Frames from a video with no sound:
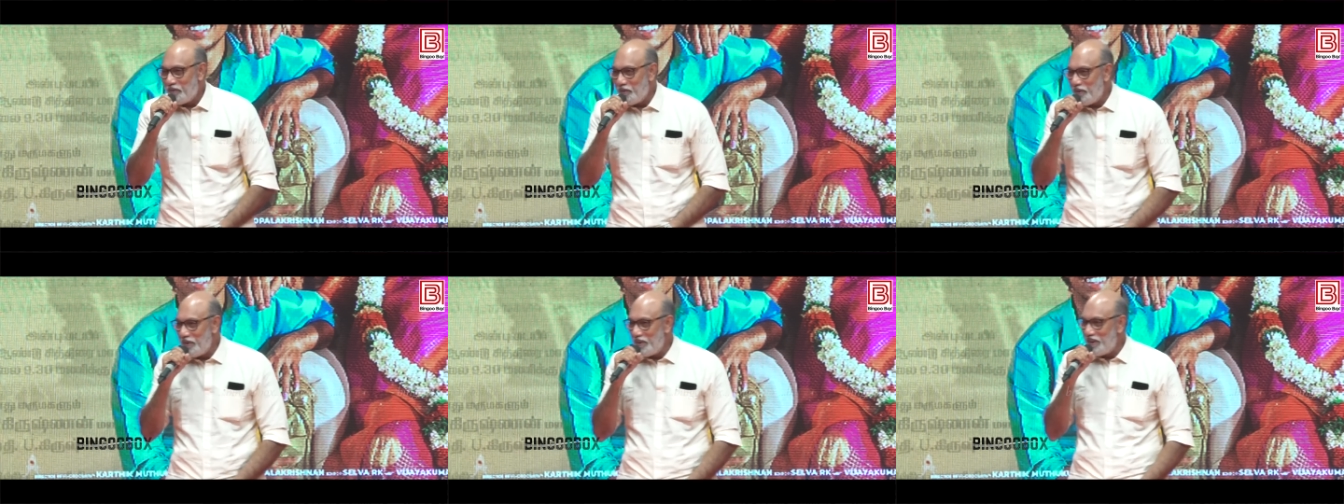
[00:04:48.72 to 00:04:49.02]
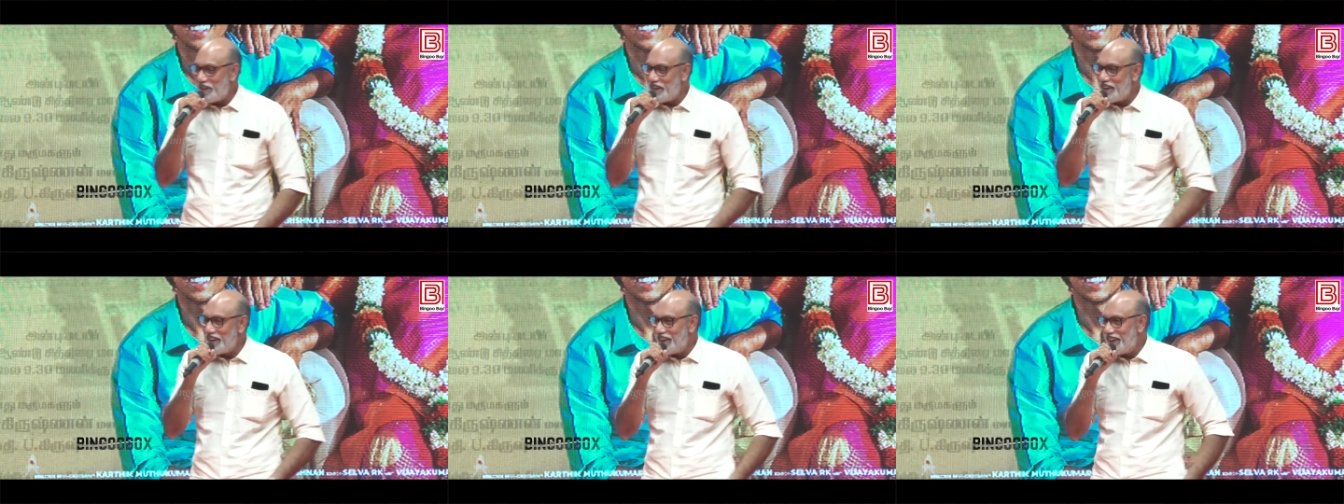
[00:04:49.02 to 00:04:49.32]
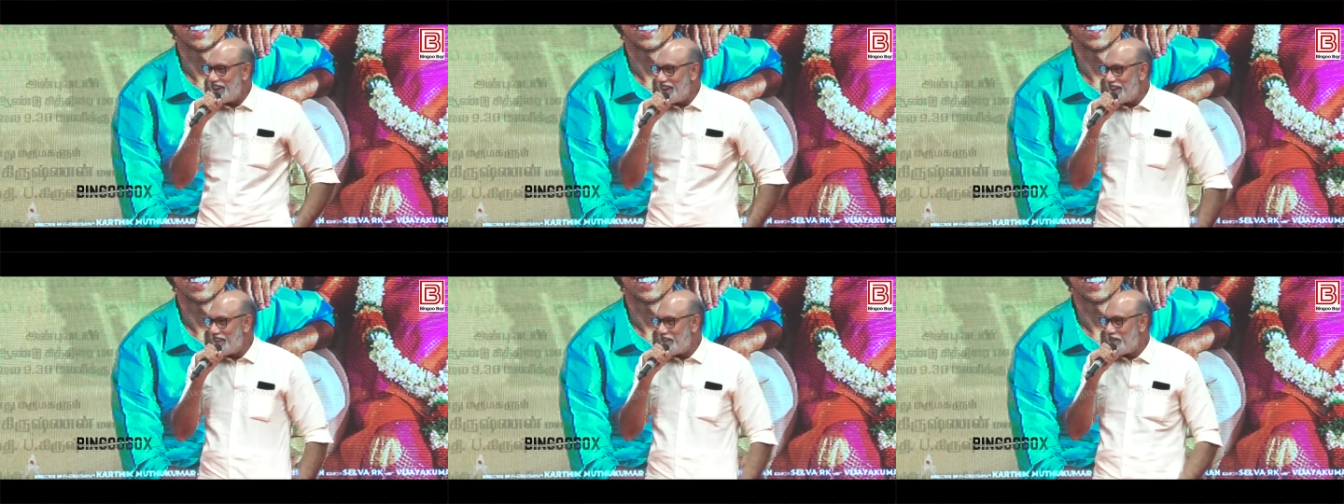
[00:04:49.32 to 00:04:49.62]
மூன்று
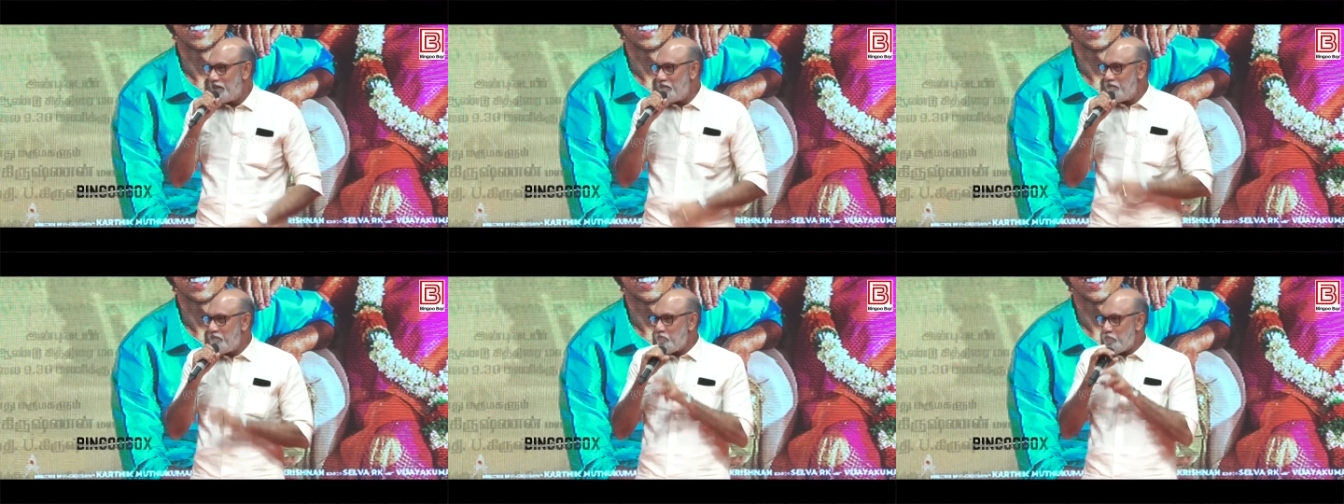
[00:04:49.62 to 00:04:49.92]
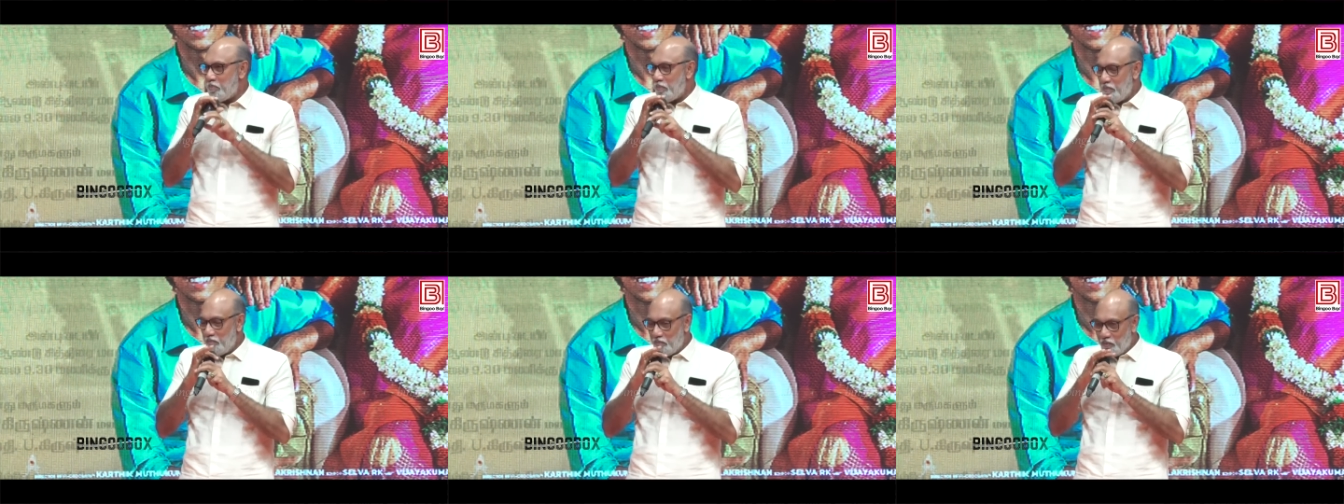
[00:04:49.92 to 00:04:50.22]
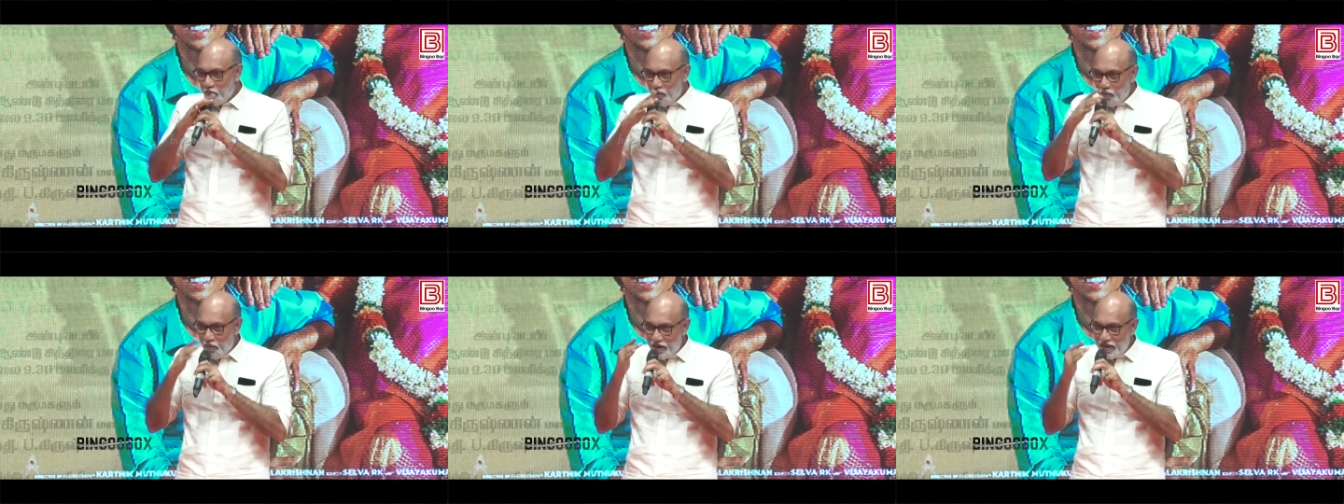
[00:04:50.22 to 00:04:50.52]

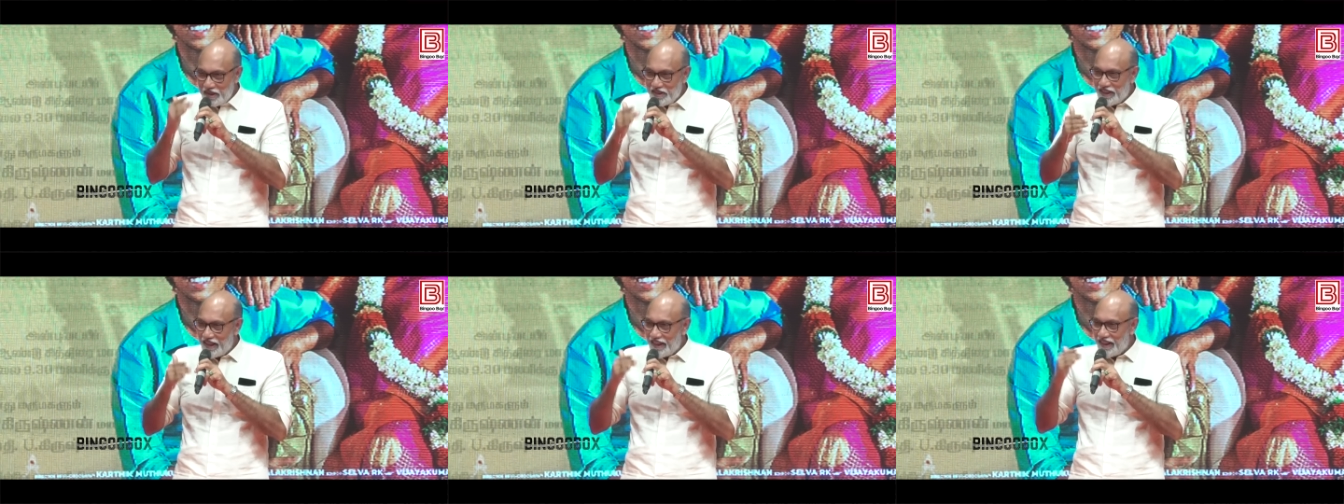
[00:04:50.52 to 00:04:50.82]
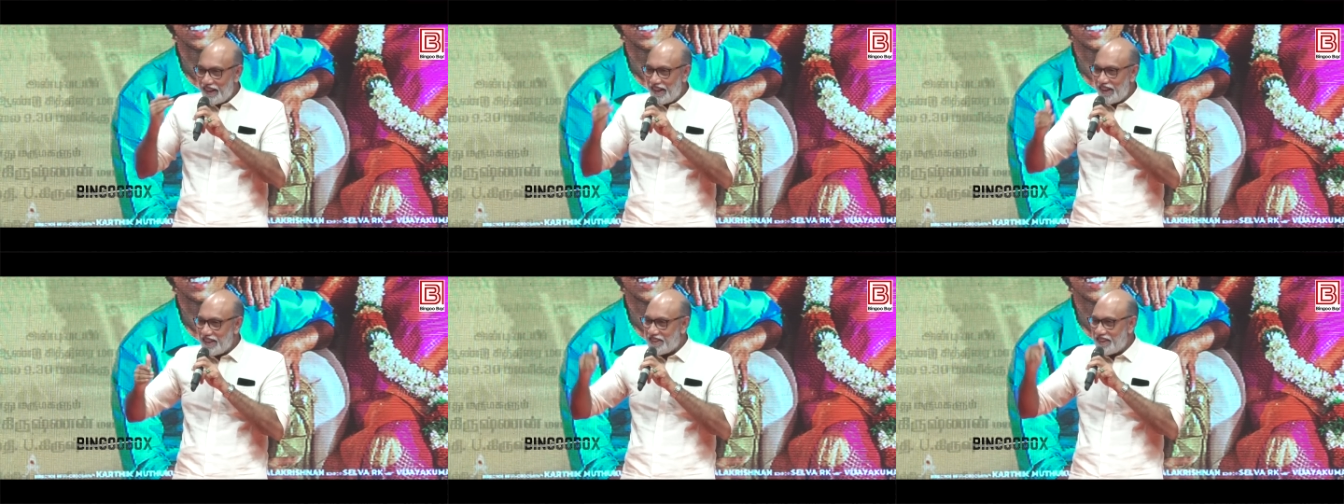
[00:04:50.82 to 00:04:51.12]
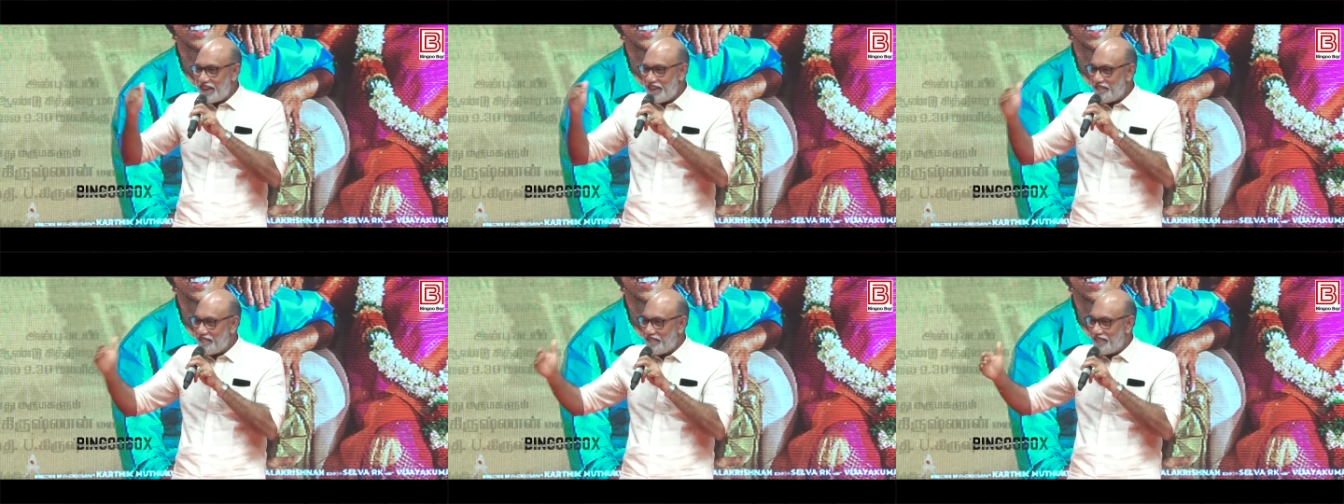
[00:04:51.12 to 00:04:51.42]
மூணு
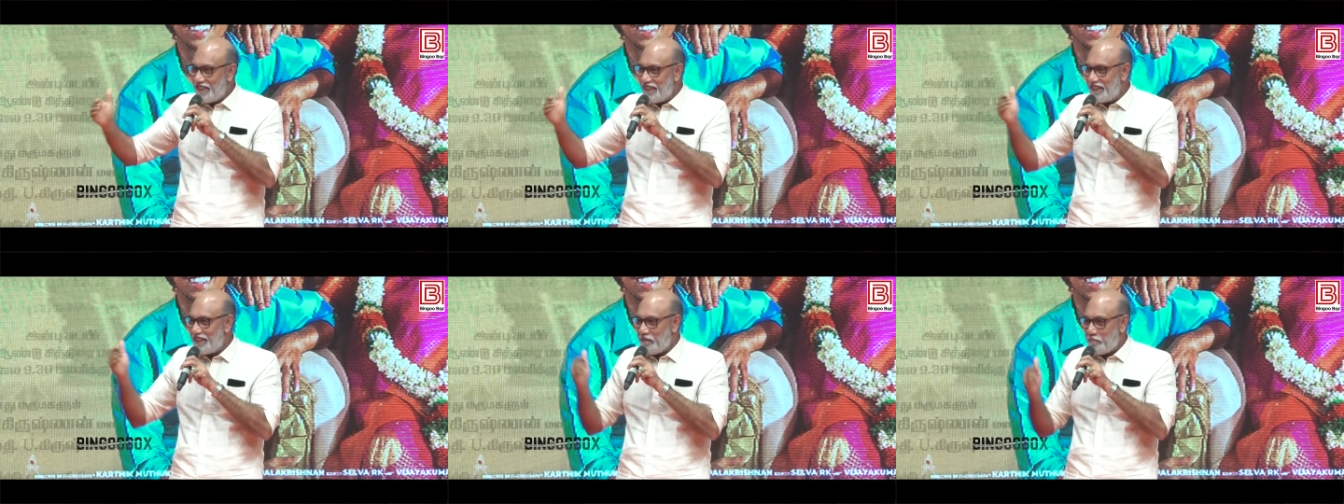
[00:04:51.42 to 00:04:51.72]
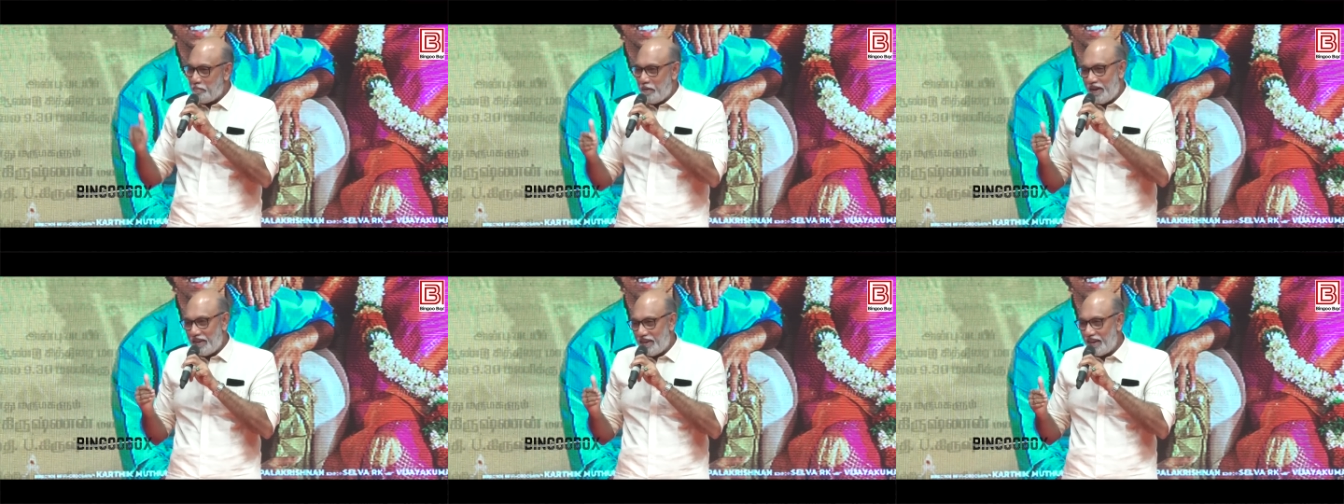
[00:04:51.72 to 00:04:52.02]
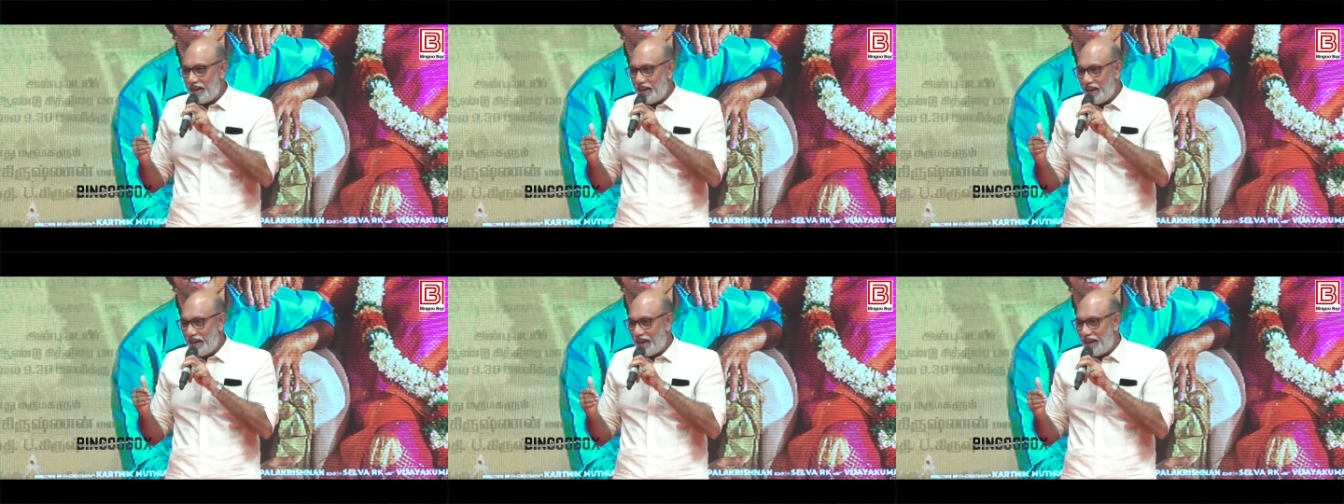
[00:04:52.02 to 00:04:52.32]
ஜென்ரேஷனில் வந்து இந்த
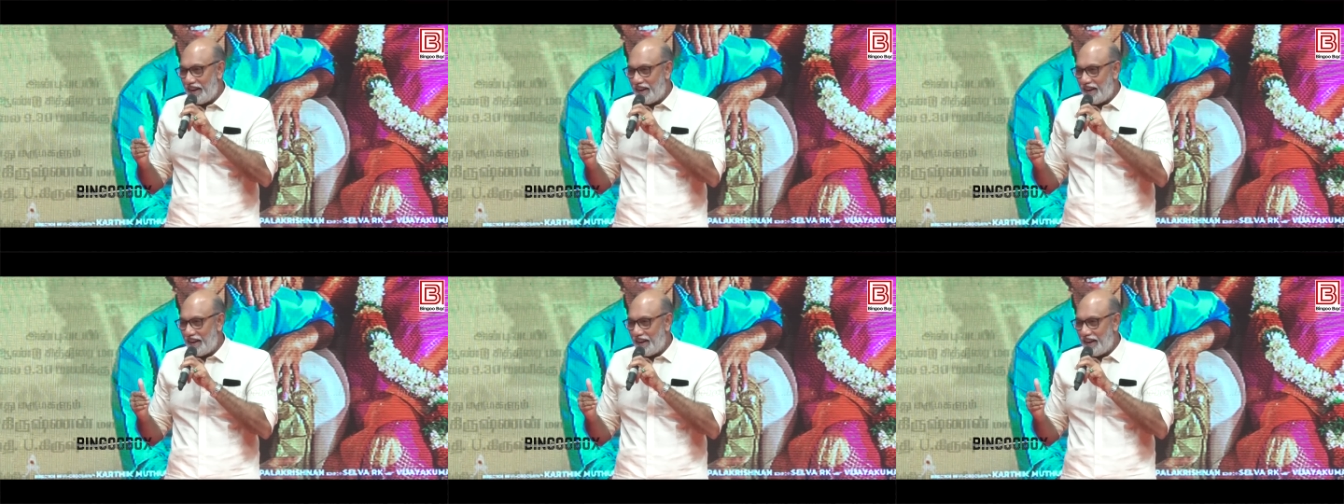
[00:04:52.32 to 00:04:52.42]
படத்தில்